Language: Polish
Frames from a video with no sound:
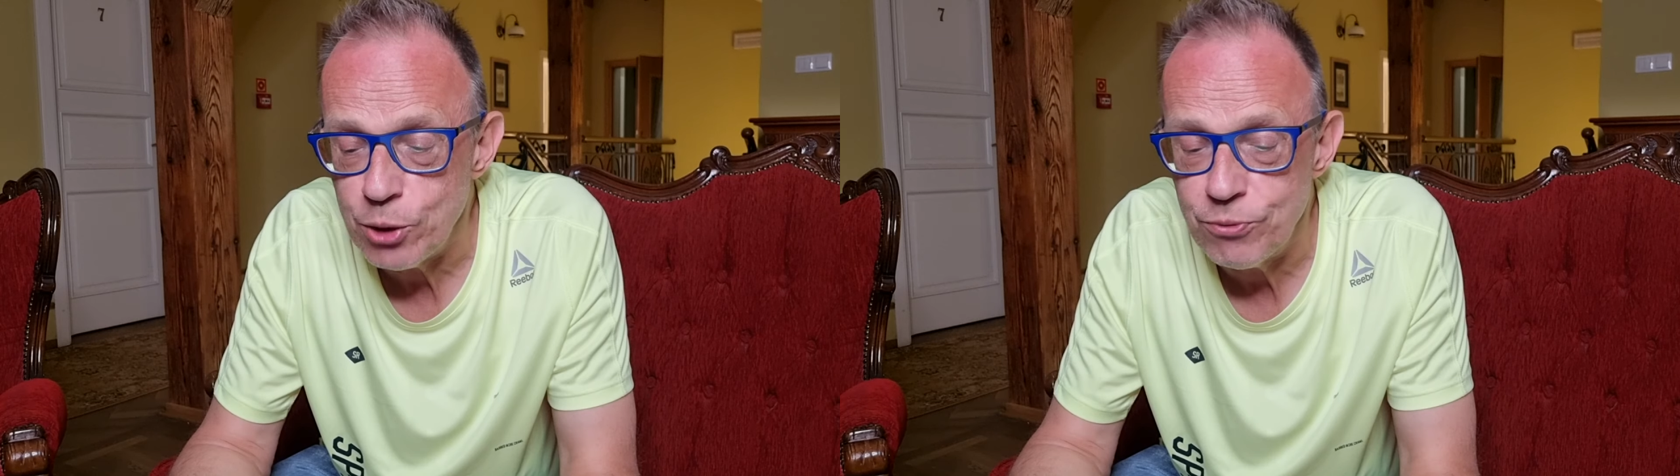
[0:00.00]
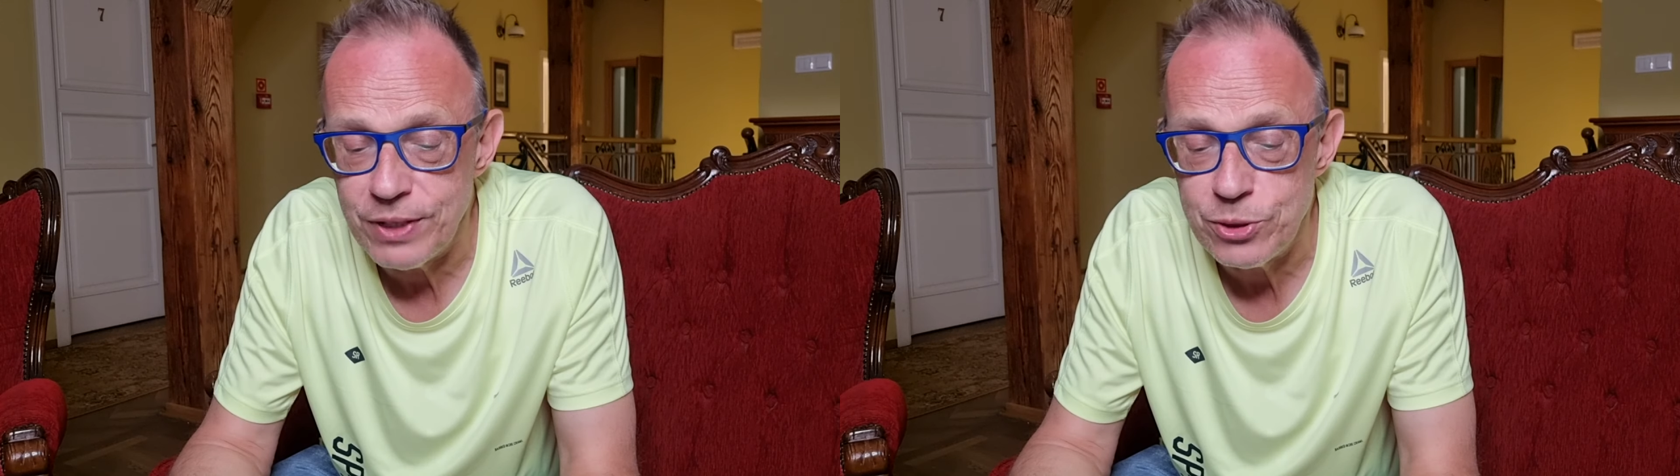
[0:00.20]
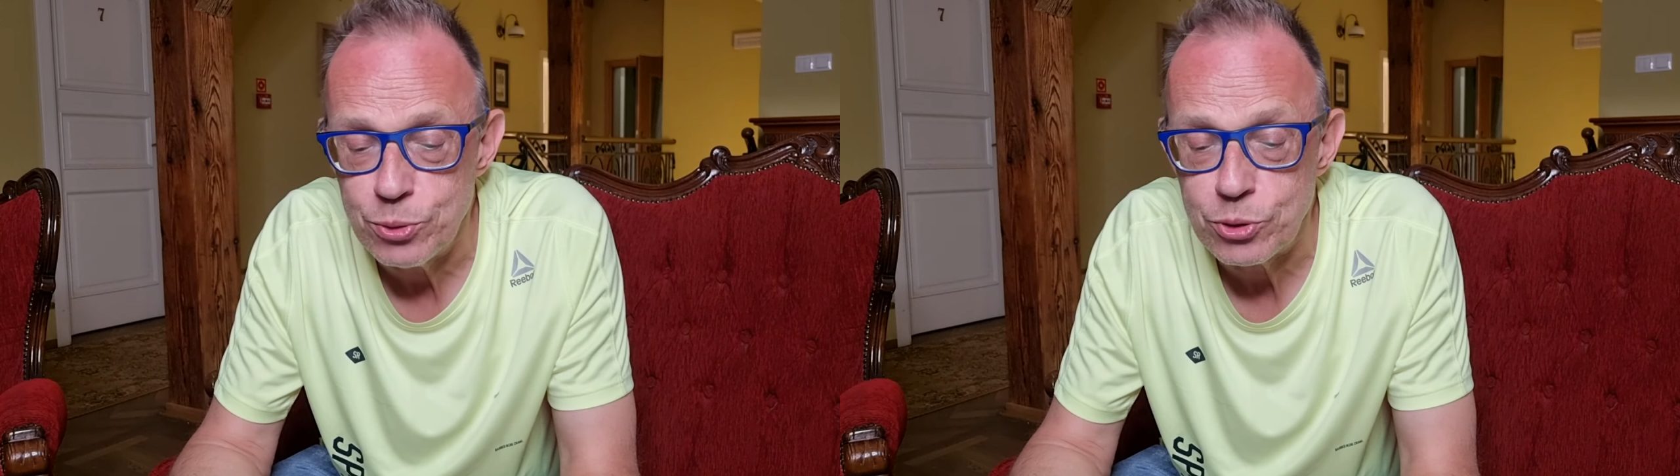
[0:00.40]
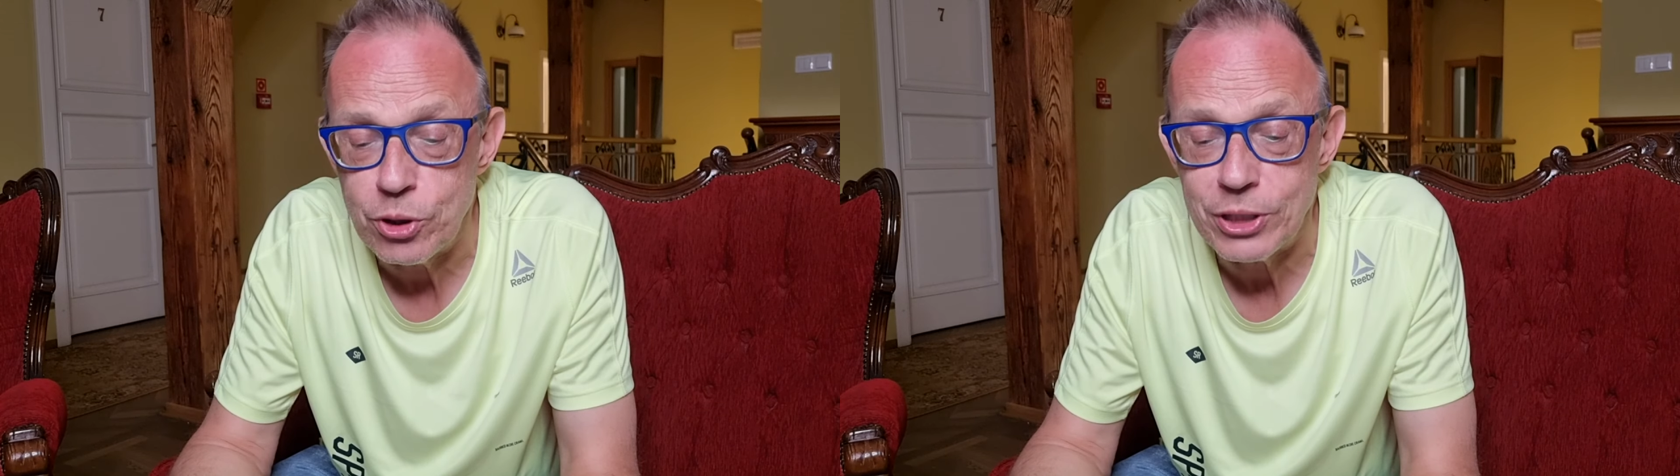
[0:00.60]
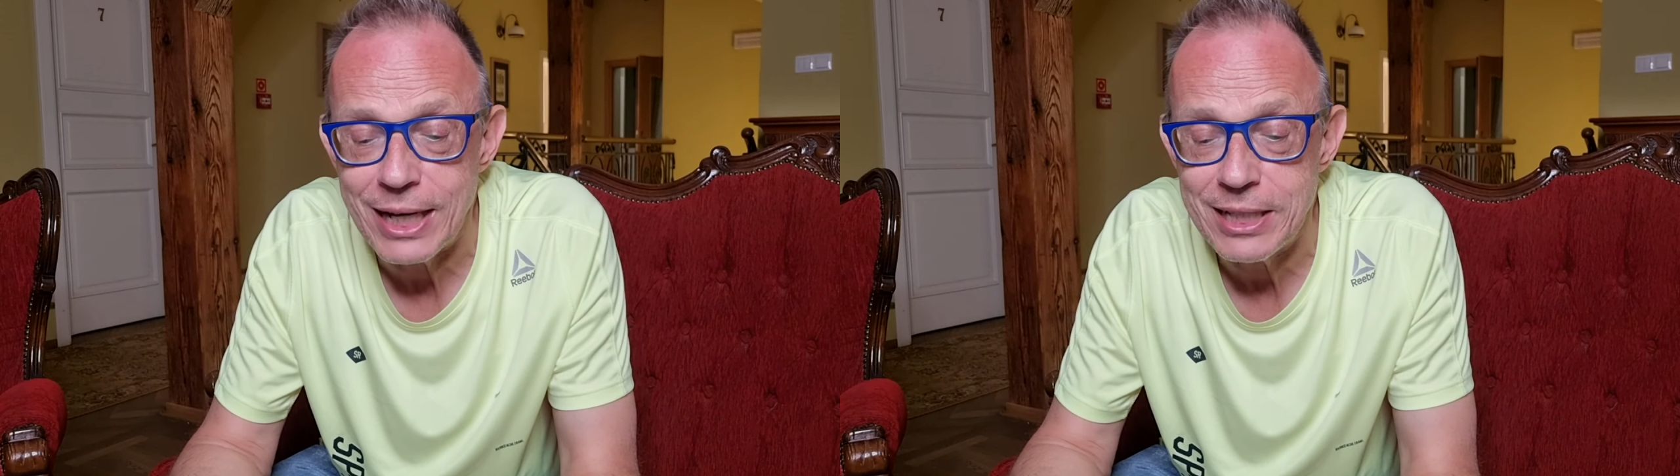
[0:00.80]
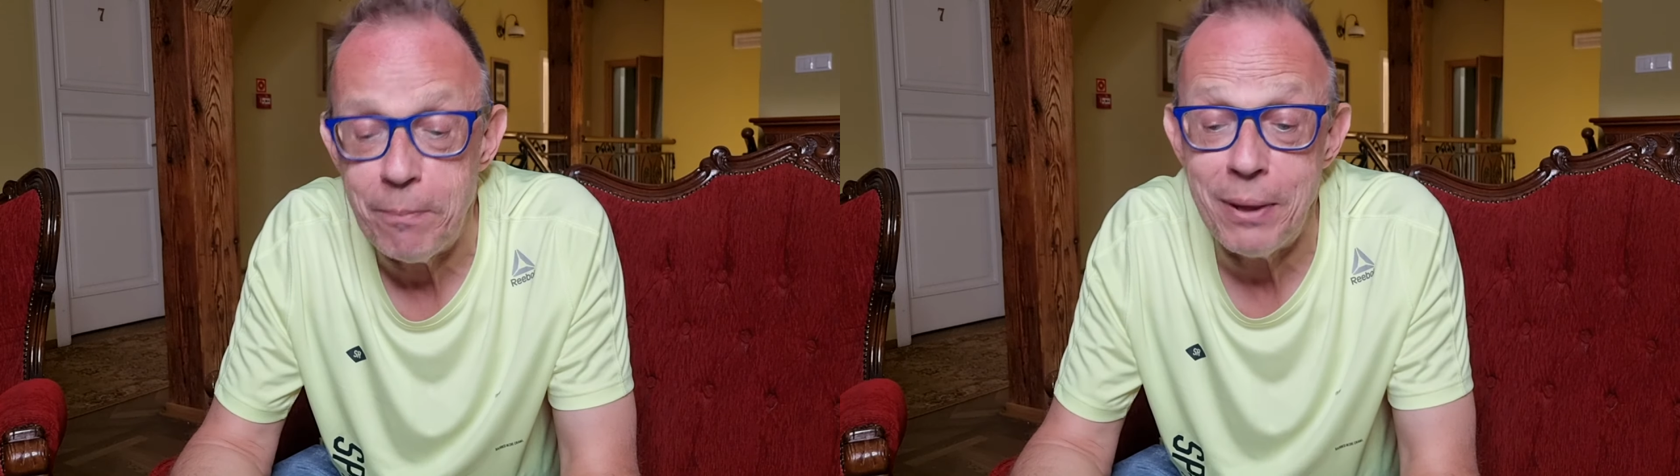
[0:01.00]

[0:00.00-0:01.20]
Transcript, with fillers: Juwencjusz, Konrada,